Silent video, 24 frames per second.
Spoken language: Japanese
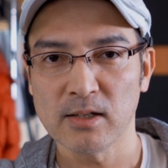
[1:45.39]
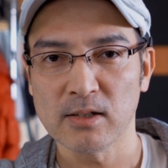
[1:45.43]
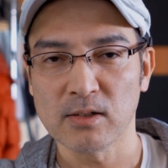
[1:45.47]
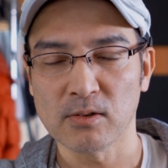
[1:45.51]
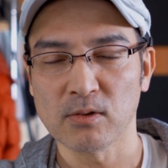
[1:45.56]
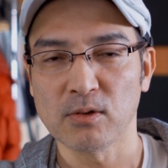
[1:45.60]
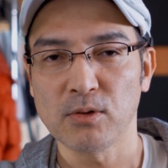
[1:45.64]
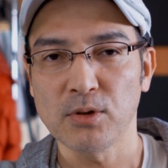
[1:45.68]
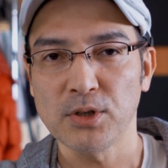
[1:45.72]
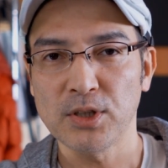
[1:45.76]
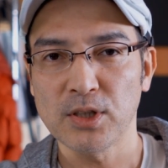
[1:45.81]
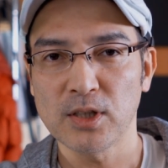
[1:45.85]
う
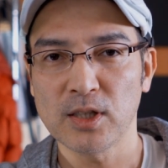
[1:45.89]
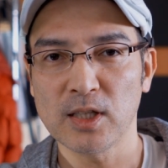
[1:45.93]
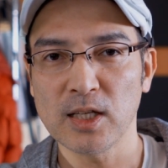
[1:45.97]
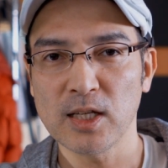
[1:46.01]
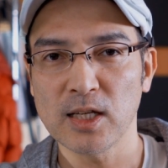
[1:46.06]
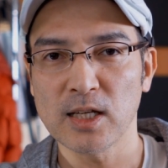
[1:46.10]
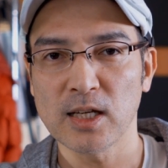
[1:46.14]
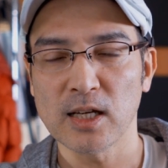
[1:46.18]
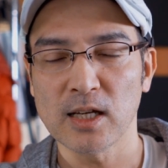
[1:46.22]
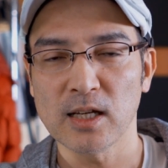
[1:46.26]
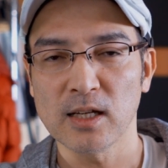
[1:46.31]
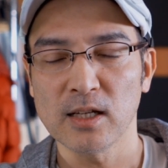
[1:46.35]
ん、置い
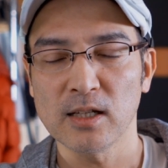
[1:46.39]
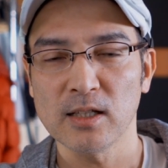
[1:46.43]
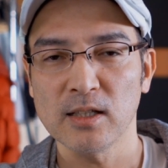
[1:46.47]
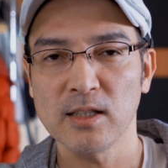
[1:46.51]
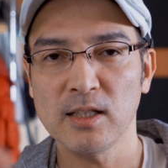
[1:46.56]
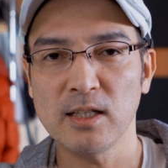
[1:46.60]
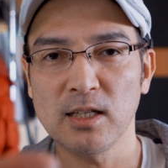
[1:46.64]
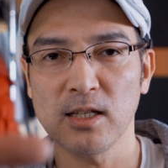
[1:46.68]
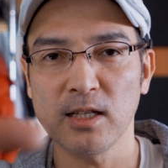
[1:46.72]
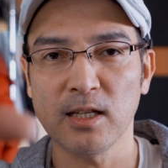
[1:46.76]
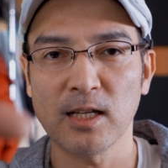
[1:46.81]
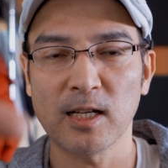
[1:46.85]
て
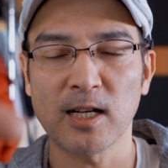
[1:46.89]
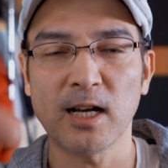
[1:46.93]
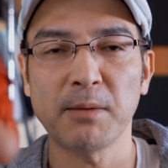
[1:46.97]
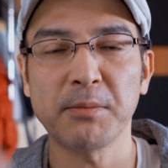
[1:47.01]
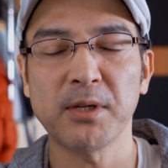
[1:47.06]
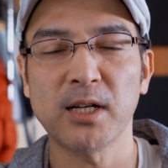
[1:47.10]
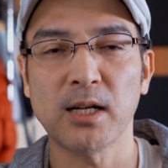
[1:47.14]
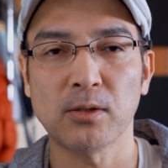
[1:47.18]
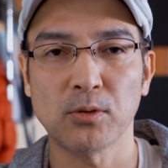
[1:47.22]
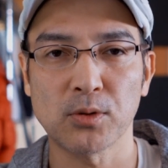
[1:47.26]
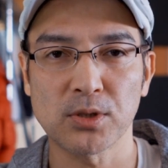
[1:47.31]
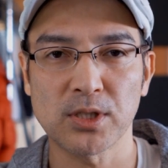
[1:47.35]
で
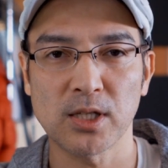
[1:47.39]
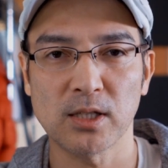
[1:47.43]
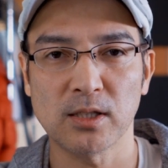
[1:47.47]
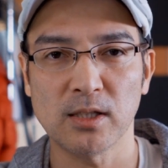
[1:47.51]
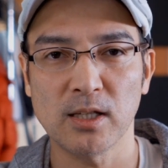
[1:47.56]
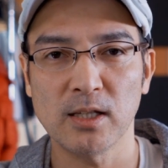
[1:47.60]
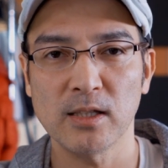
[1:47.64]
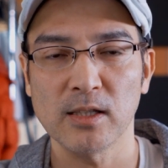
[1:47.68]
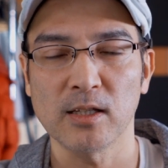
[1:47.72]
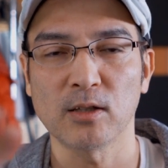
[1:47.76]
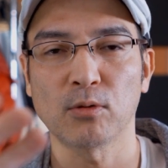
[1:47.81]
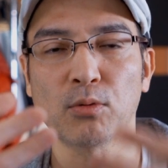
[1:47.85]
カメラ乗せ
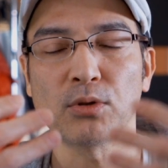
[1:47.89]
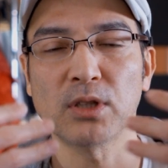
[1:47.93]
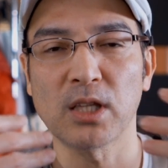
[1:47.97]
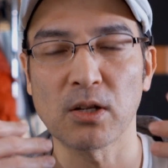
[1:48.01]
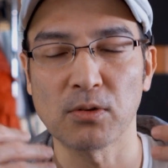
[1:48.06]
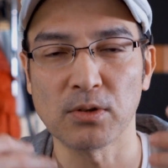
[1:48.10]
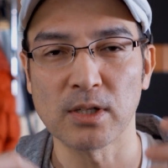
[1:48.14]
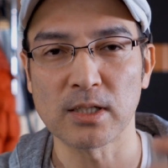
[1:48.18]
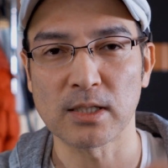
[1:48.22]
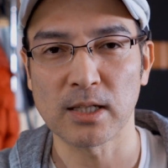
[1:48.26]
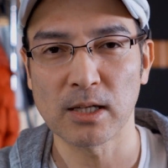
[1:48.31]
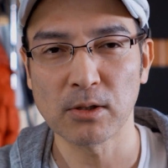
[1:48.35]
てって撮って
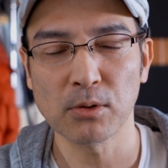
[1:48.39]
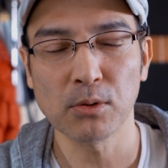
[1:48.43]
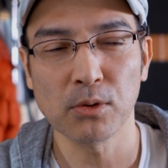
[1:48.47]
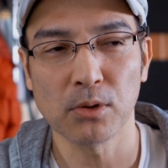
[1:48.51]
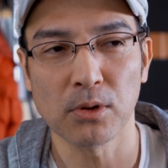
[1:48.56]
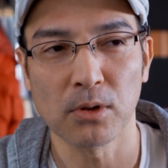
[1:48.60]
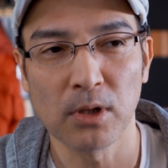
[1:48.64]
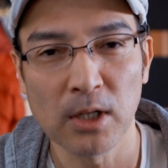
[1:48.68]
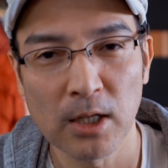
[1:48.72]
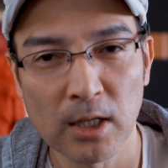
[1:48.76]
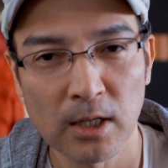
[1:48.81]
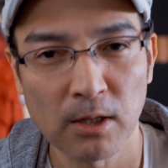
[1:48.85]
るんですけ
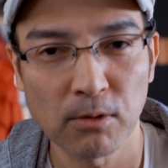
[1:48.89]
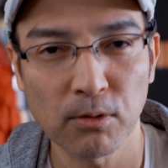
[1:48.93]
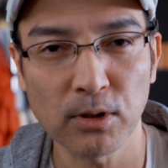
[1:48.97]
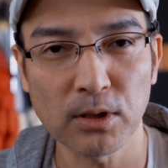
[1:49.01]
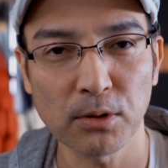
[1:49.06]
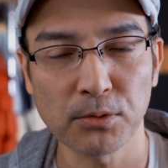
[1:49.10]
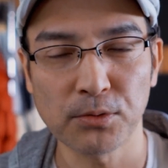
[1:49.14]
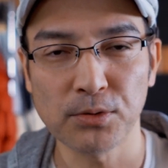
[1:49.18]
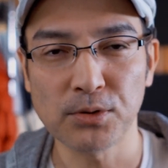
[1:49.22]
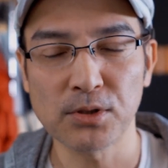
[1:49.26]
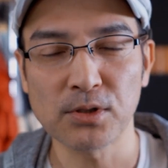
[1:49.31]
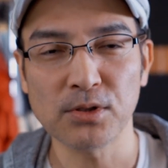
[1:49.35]
どこれ
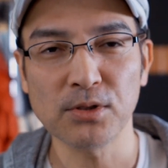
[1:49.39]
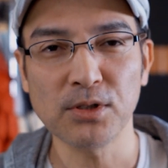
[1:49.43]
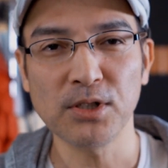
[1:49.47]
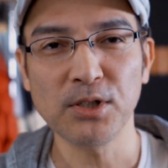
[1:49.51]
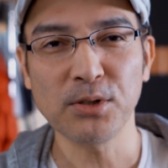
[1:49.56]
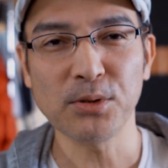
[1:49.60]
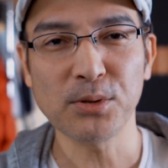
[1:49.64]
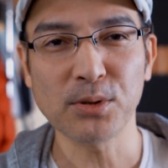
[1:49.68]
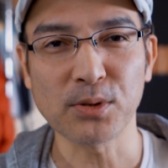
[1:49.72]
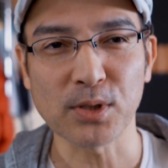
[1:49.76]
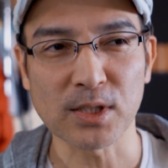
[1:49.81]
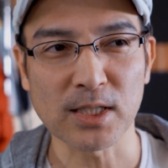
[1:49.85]
で普通
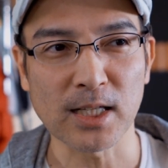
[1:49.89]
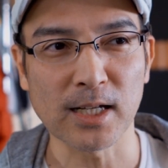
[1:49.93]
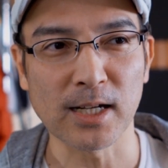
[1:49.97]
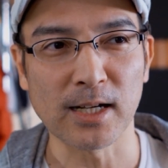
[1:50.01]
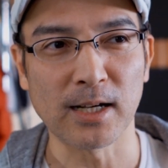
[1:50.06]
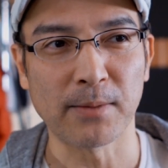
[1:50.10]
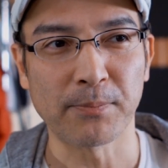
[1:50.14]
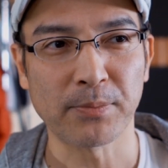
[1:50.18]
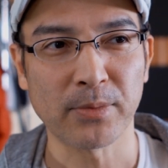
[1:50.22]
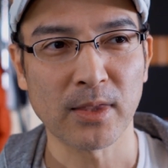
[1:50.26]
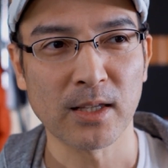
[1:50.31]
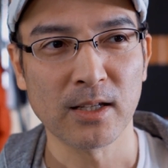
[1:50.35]
によると
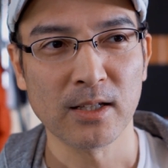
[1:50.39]
さ